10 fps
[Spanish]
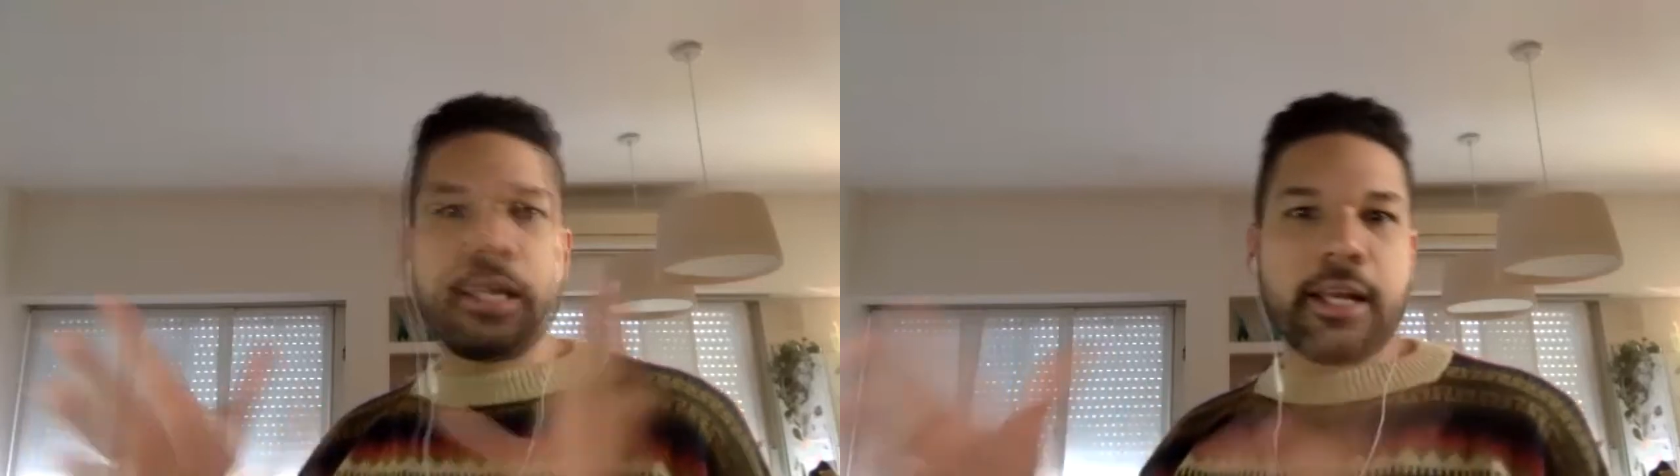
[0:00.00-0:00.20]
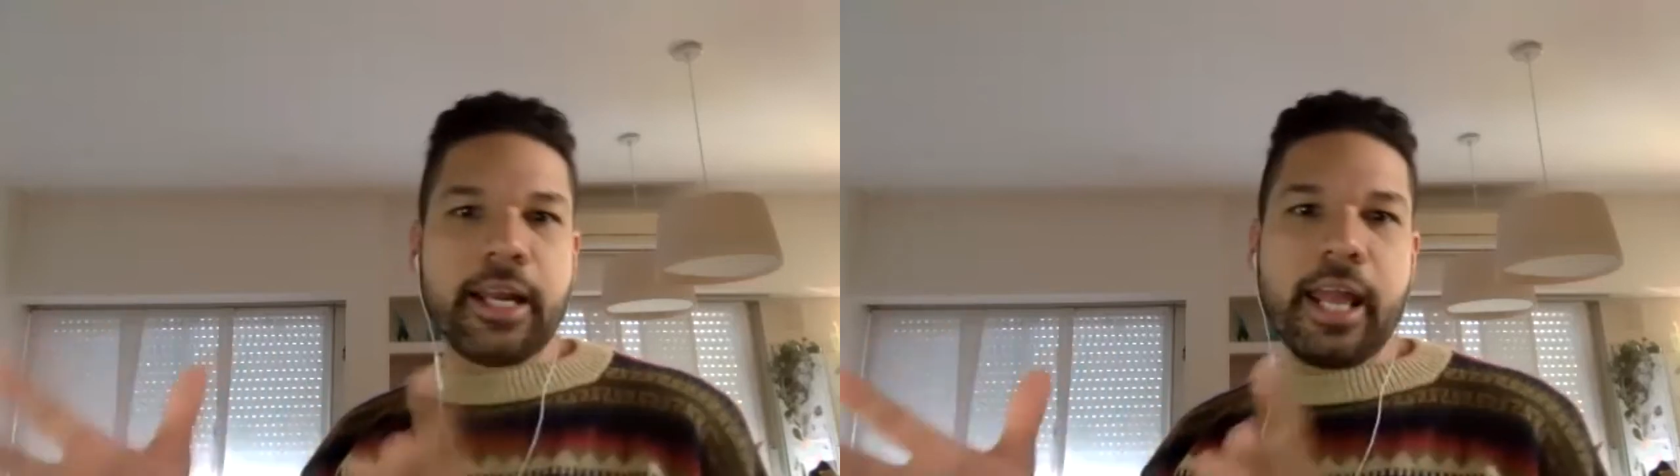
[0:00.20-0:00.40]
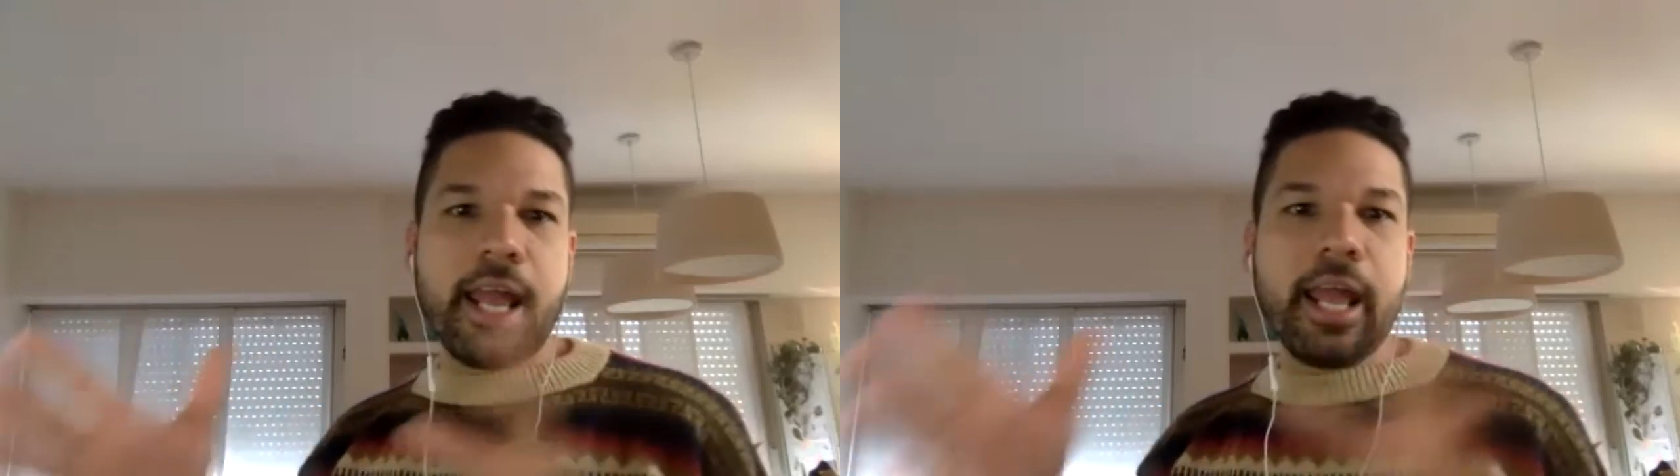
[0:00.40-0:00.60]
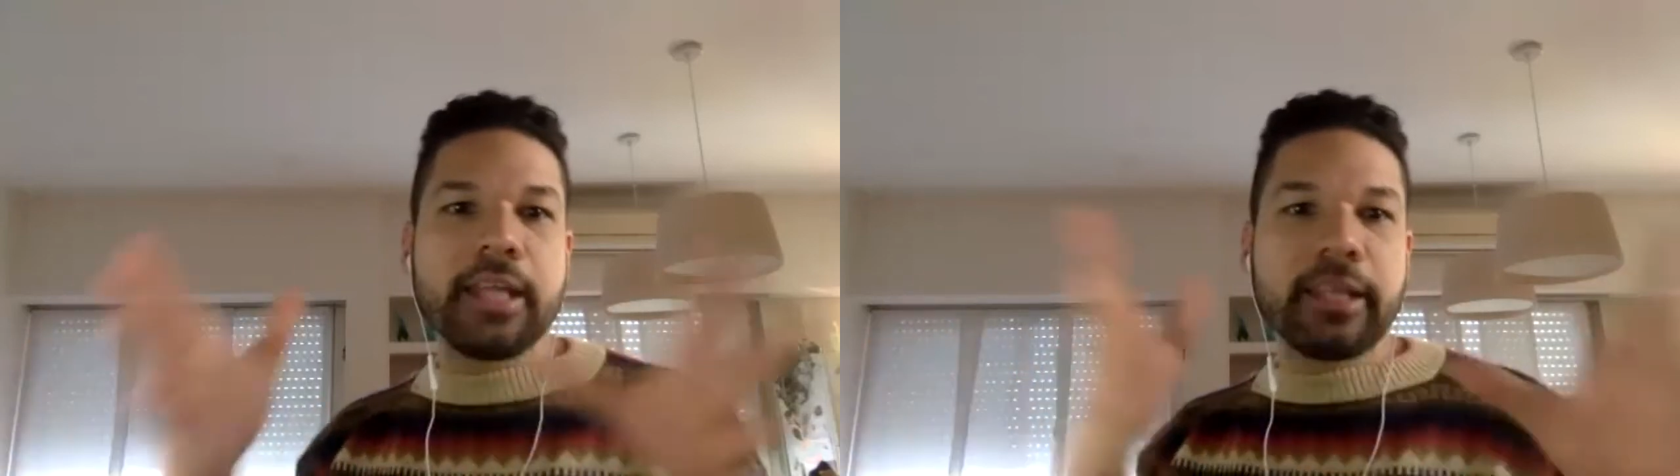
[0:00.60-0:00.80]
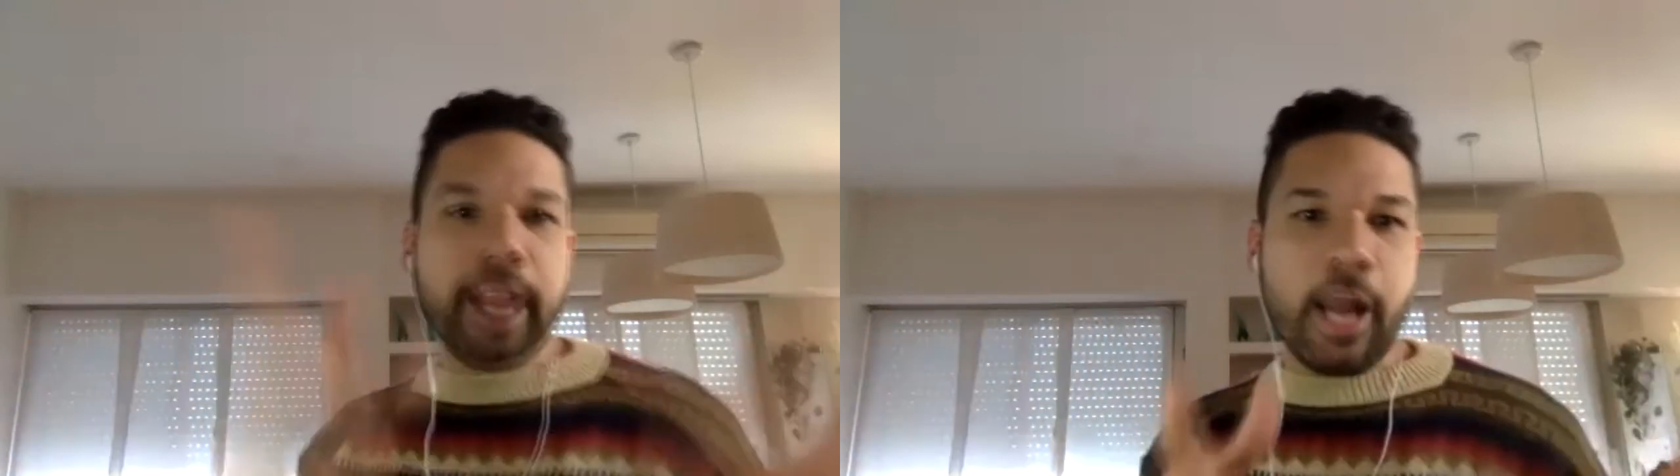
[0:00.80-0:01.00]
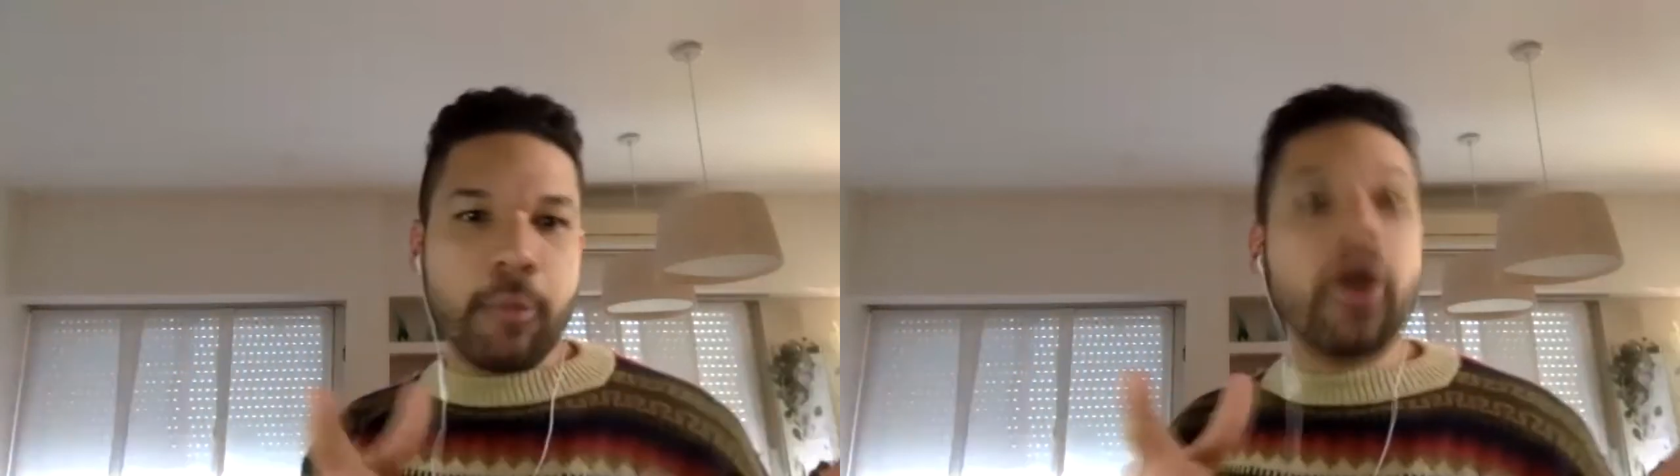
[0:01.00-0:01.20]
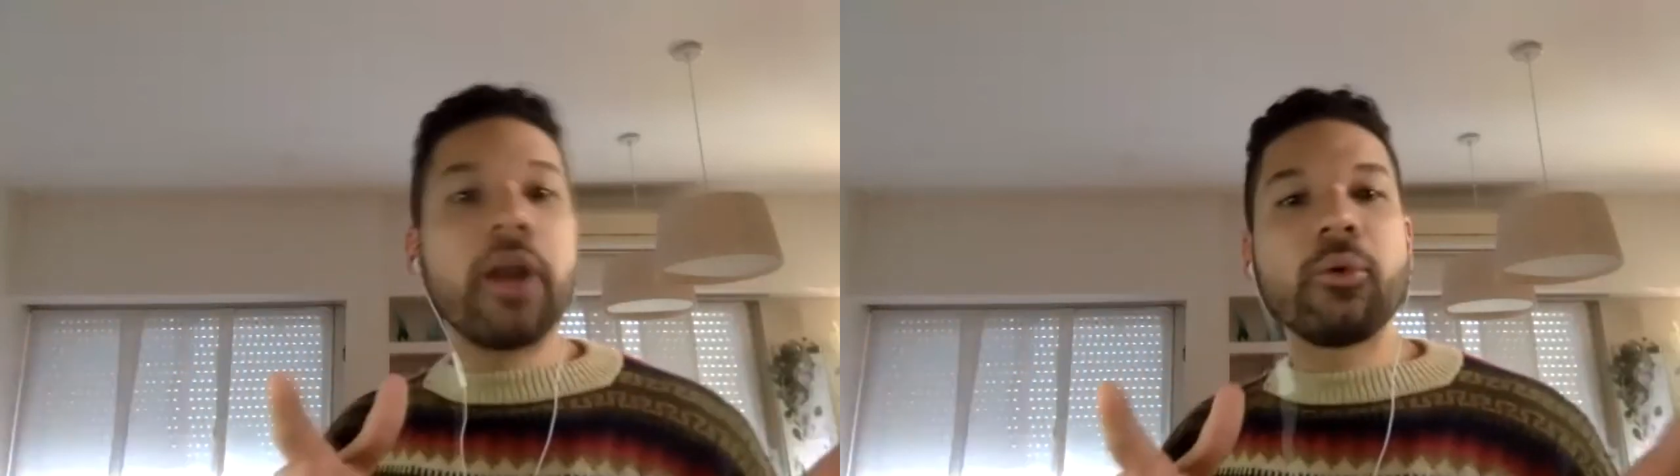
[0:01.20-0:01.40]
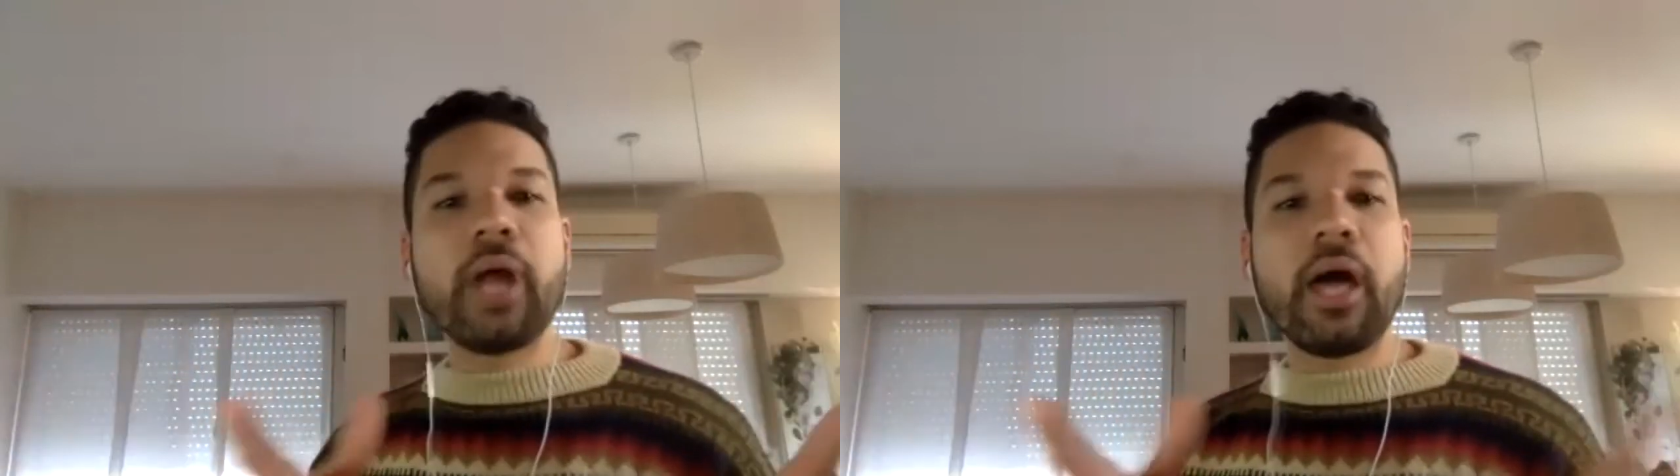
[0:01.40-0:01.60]
le entregamos
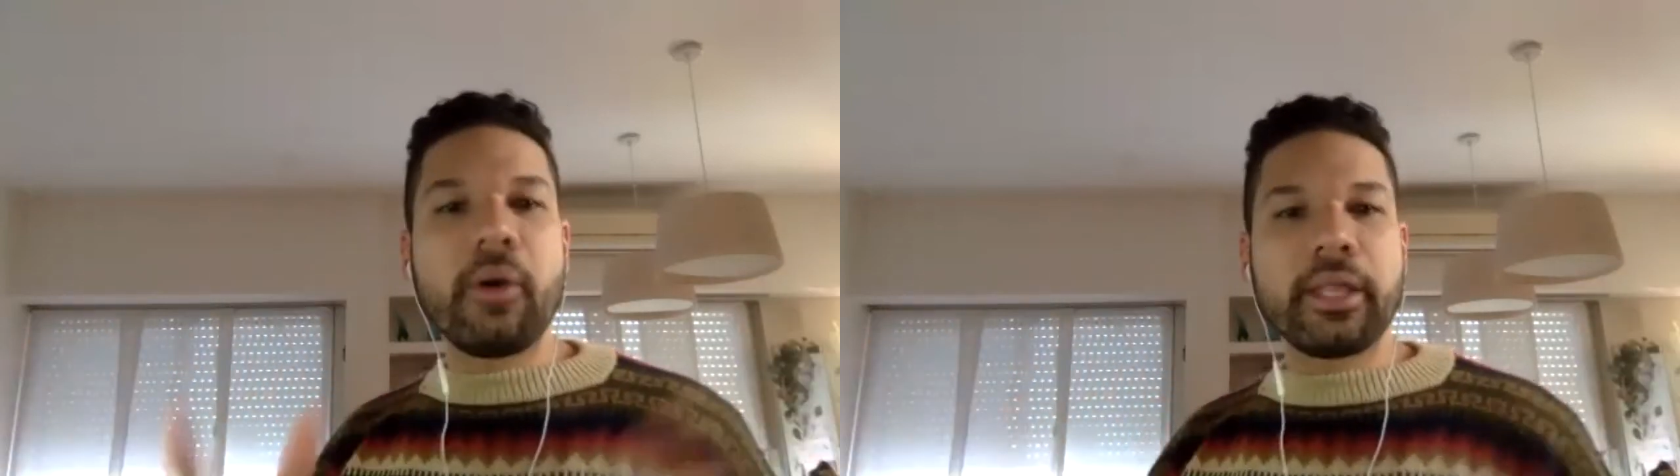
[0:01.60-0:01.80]
al jurado